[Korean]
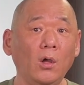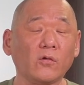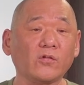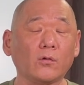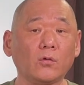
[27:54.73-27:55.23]

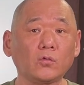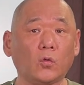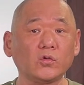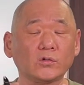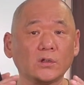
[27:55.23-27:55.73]
새로운
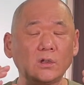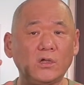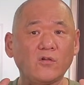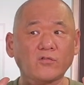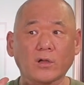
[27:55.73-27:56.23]
도덕적인
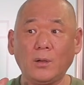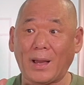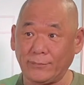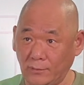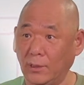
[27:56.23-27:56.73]
이성 사회를
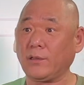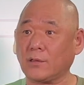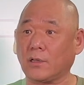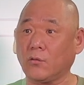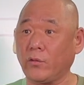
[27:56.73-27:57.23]

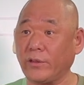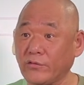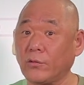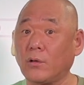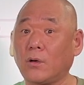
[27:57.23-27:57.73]
만들겠다라고
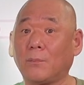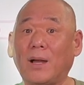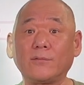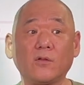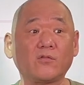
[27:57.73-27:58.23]
해서
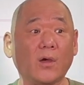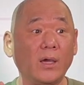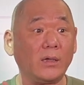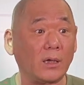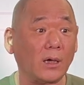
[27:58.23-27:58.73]
만든
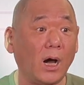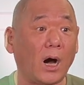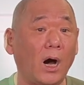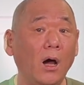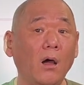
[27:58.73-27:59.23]
사회니까